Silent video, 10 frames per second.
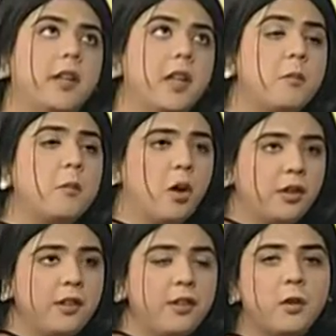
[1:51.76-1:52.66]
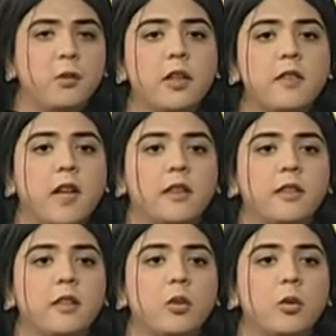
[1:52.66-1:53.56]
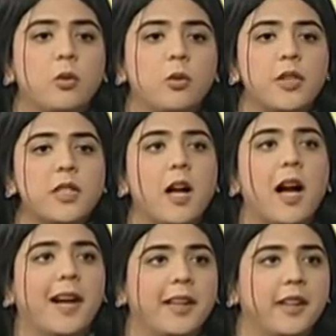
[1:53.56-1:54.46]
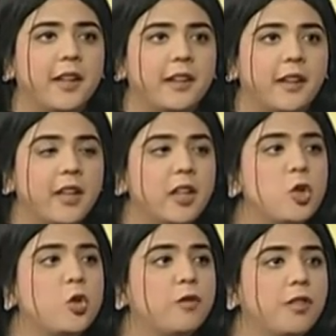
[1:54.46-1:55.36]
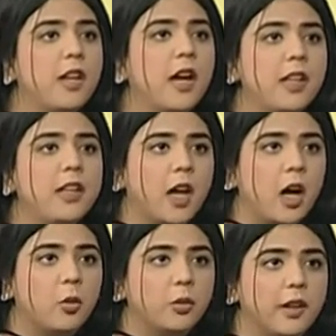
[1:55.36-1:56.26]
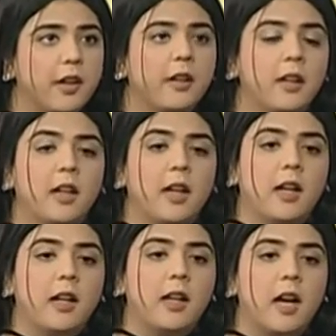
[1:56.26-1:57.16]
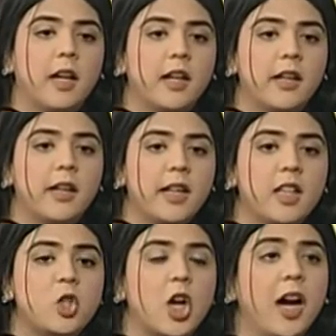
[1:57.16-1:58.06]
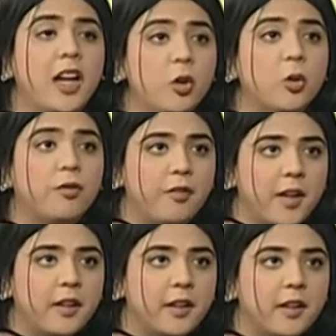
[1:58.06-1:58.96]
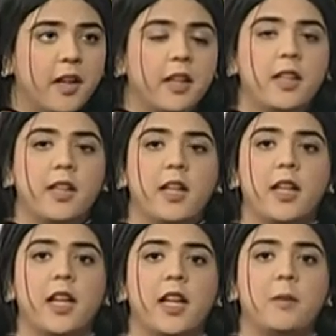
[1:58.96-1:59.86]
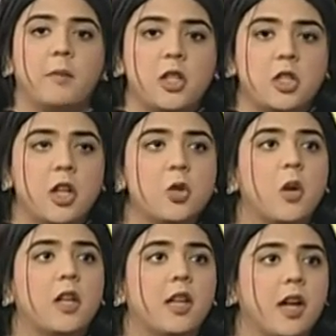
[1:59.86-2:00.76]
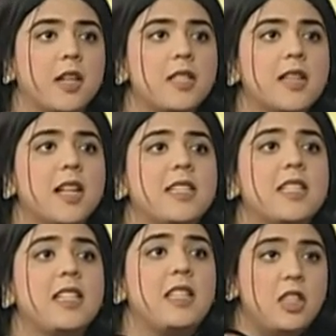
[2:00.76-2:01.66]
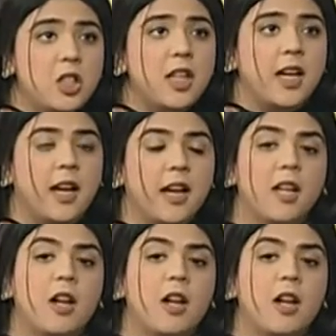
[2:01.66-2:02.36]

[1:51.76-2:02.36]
ये इम्पॉर्टेंट क्योंकि ज़्यादातर लोगों को इसका आइडिया नहीं है कि जुवेनाइल क्या होता है uh, अगर एक चाइल्ड ऑफेंडर यानी कि एक बच्चा जो 18 साल से नीचे है